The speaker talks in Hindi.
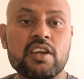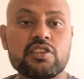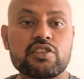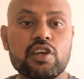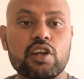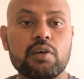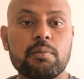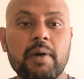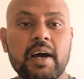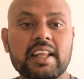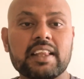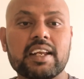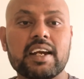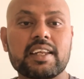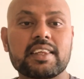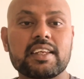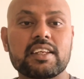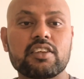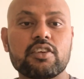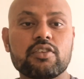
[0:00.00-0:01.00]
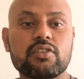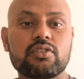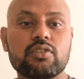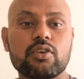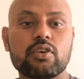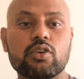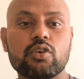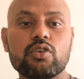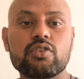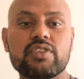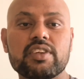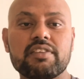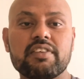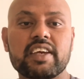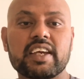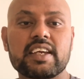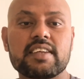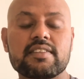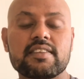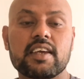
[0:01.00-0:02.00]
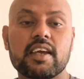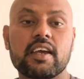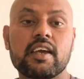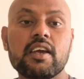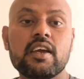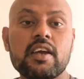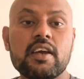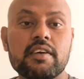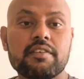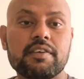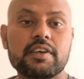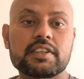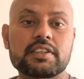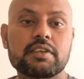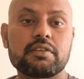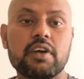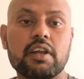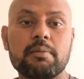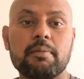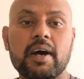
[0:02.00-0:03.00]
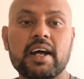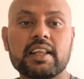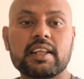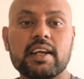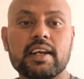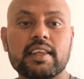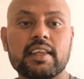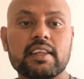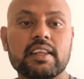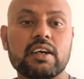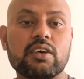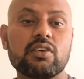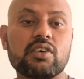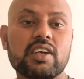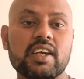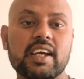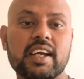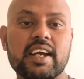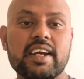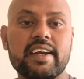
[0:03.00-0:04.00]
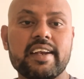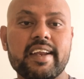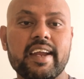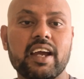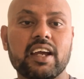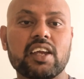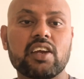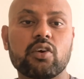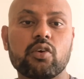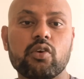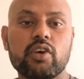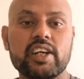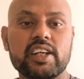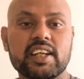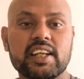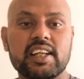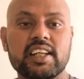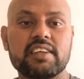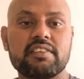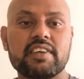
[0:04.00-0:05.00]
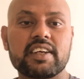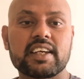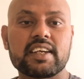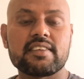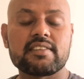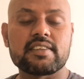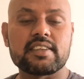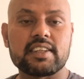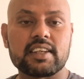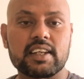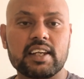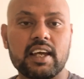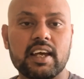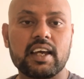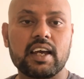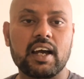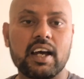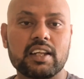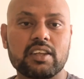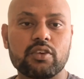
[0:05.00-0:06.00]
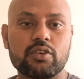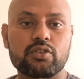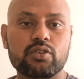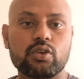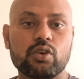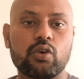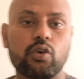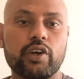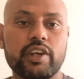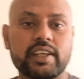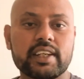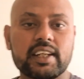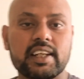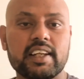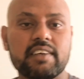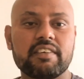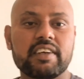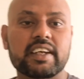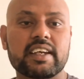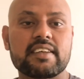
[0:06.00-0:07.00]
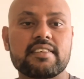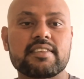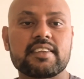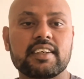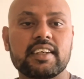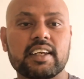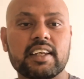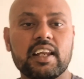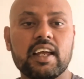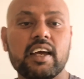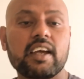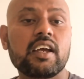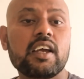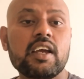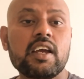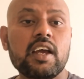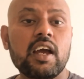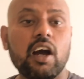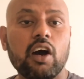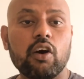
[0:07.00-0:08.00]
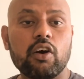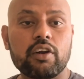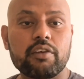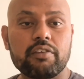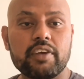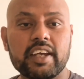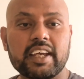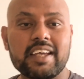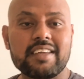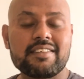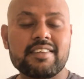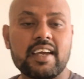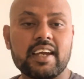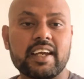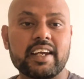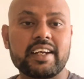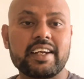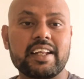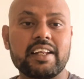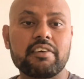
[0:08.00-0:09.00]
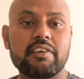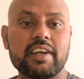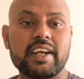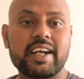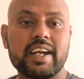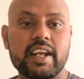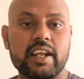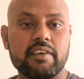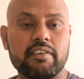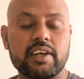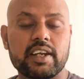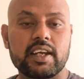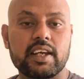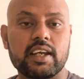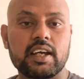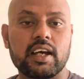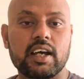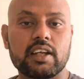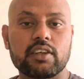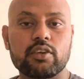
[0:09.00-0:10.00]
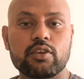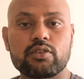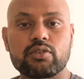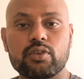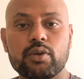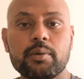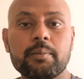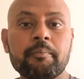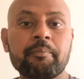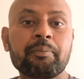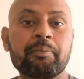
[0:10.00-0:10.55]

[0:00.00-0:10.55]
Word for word: चलो बात करते हैं दोस्तों कौन सी वैकेंसी है फर्स्ट ऑफ ऑल बात कर देता हूँ ये कंट्री आके कोविड के लिए वैकेंसी निकला है हाँ दोस्तों कोविड के लिए वैकेंसी निकला है और वैकेंसी आगे डिलीवरी ड्राइवर है हाँ दोस्तों